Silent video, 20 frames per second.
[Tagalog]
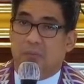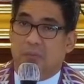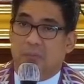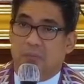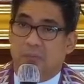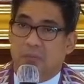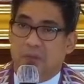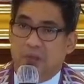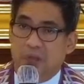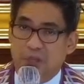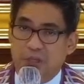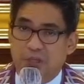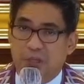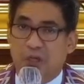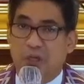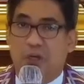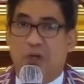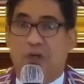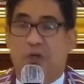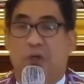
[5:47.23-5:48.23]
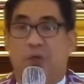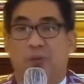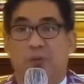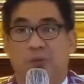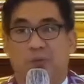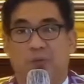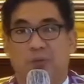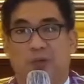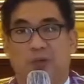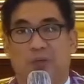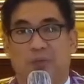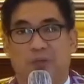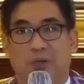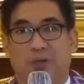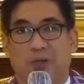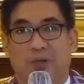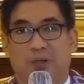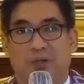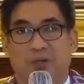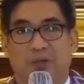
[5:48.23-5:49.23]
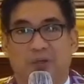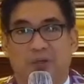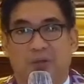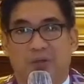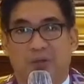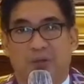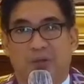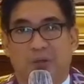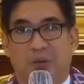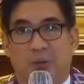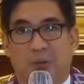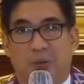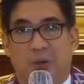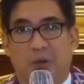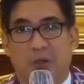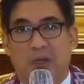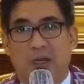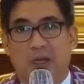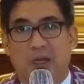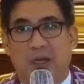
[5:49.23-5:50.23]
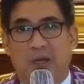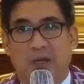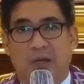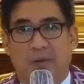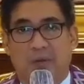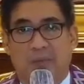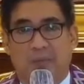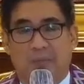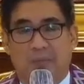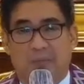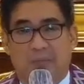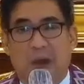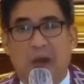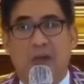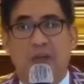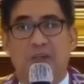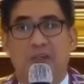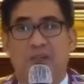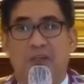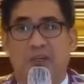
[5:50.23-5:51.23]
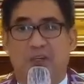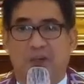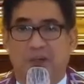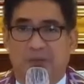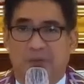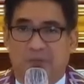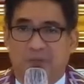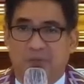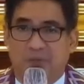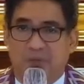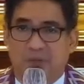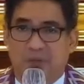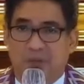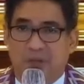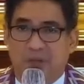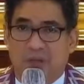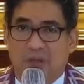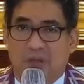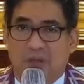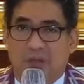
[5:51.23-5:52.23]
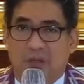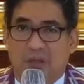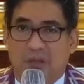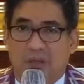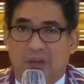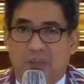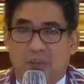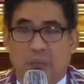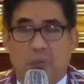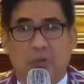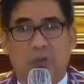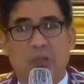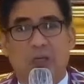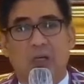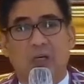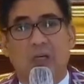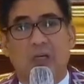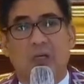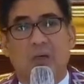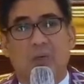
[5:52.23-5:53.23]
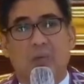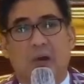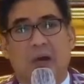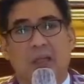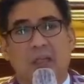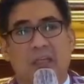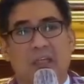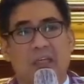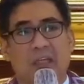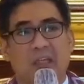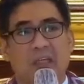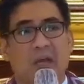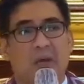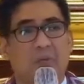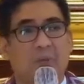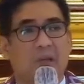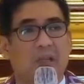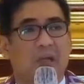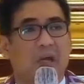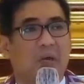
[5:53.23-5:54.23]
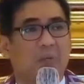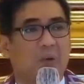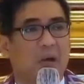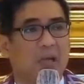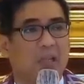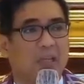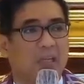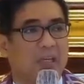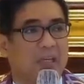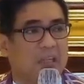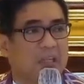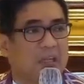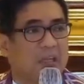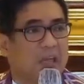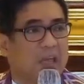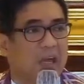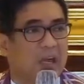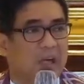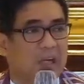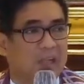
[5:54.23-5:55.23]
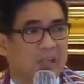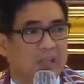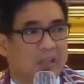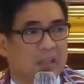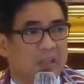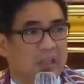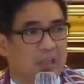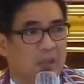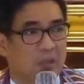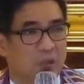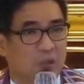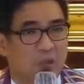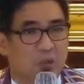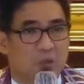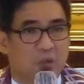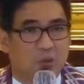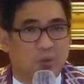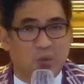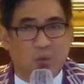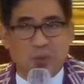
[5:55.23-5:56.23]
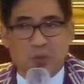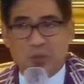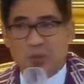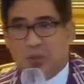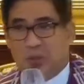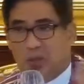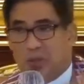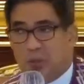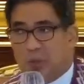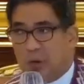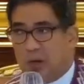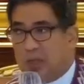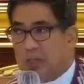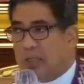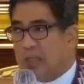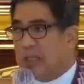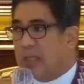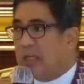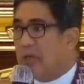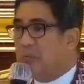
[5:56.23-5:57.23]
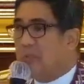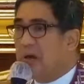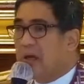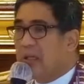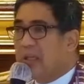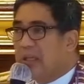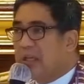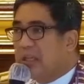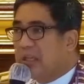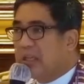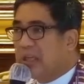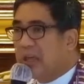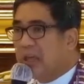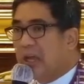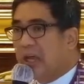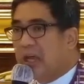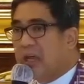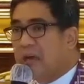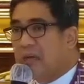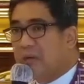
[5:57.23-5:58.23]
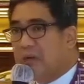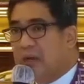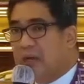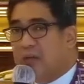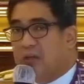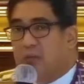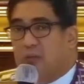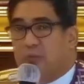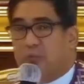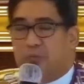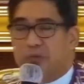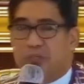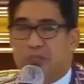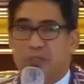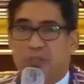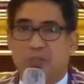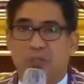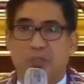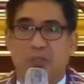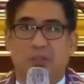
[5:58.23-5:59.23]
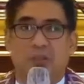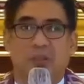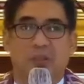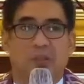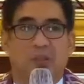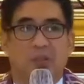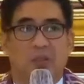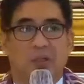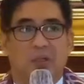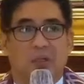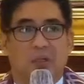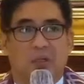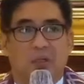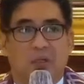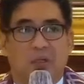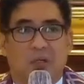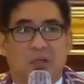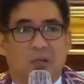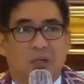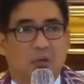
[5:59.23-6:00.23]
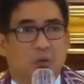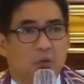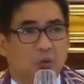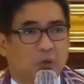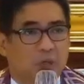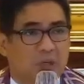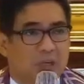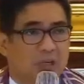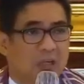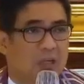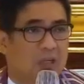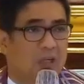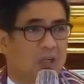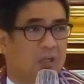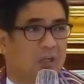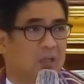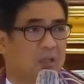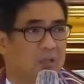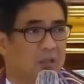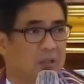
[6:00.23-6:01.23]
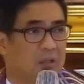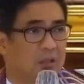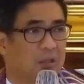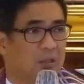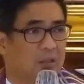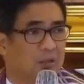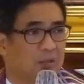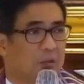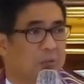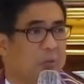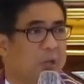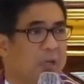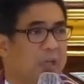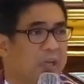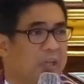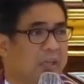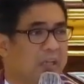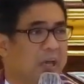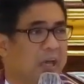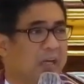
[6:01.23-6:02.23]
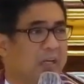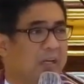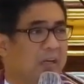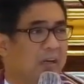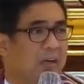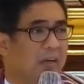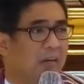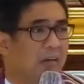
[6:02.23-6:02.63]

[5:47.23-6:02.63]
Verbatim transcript: engineer, yan, mga yan. O kaya, manager. Potang makadikit kang madaka makadikit kaya kang titulo, makadikit kang makadikit kaya kang lagyot position, Ninuhi ka nung may retire na ka,